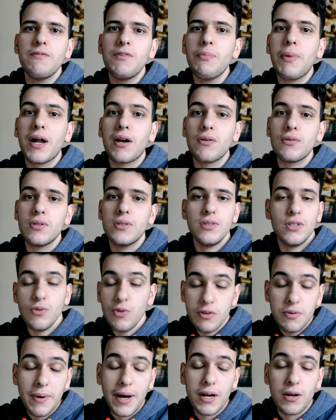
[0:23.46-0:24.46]
parlo, di
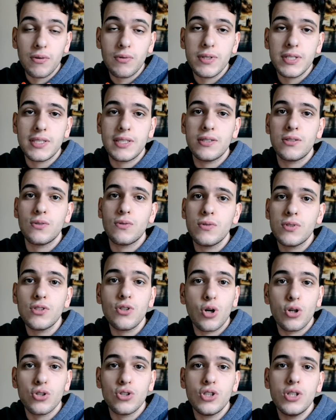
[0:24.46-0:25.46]
cui vi parlo quest'oggi
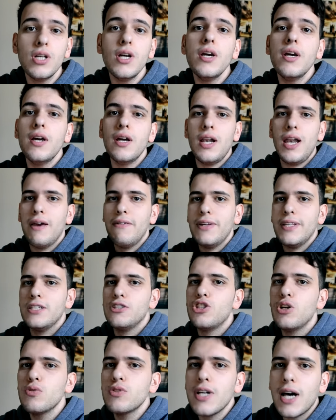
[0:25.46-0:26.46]
quest le avete
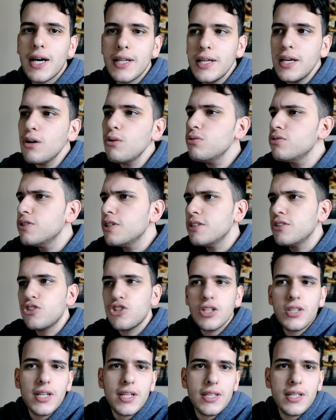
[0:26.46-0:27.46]
già usate o se ci
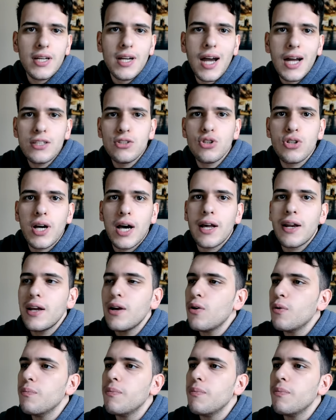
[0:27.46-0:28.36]
andrete a giocare o